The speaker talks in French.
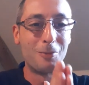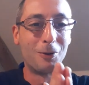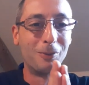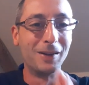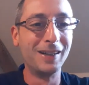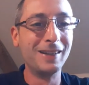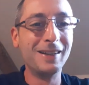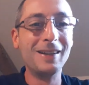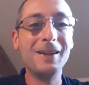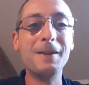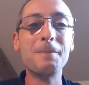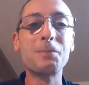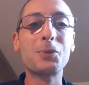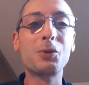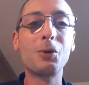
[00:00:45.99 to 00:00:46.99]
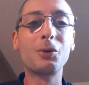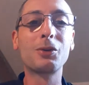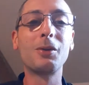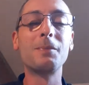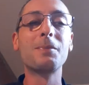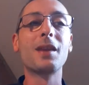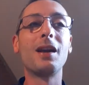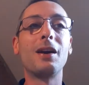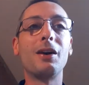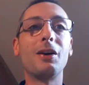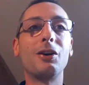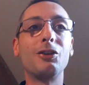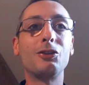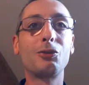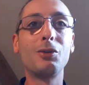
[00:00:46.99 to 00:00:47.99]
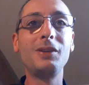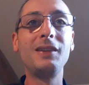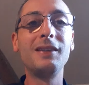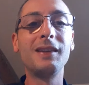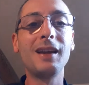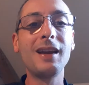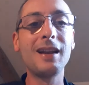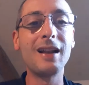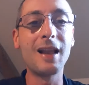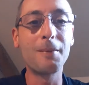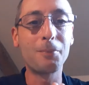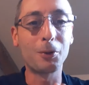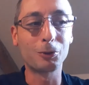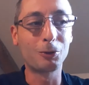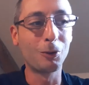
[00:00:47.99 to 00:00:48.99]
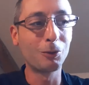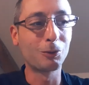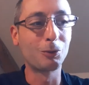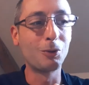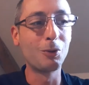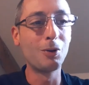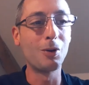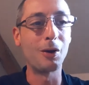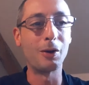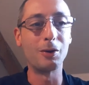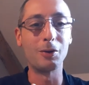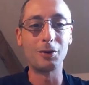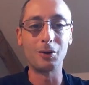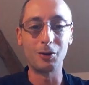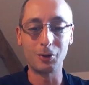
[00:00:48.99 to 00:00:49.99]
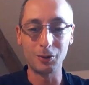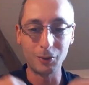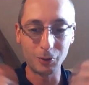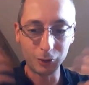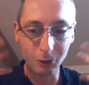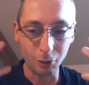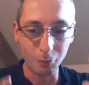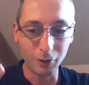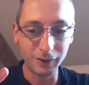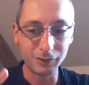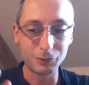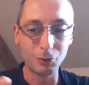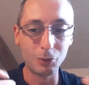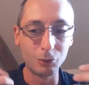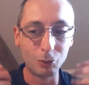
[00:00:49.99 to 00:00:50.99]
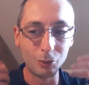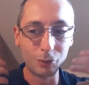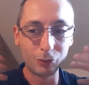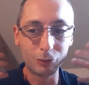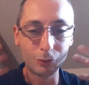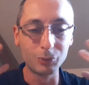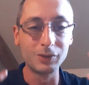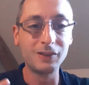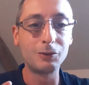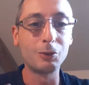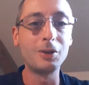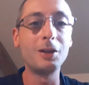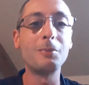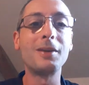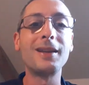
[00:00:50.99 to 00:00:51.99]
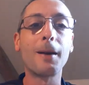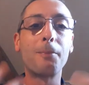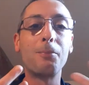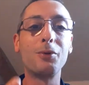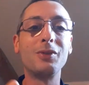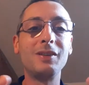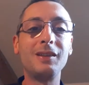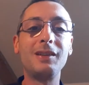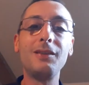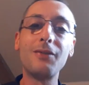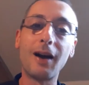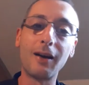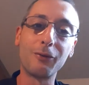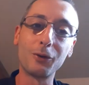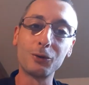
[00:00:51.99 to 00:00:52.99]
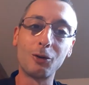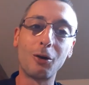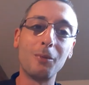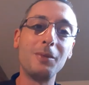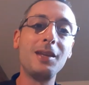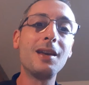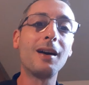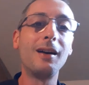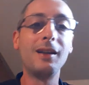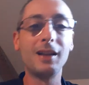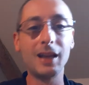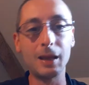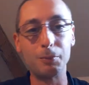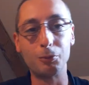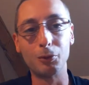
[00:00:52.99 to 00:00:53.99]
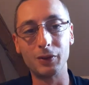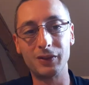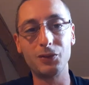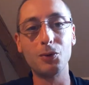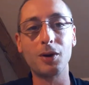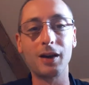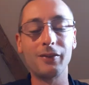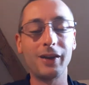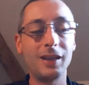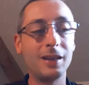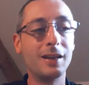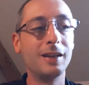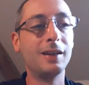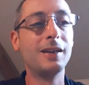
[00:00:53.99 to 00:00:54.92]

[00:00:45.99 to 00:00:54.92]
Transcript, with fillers: Bon, donc, je te disais l'importance de comment est-ce que de se conditionner de manière positive avant de dormir et puis aussi au réveil.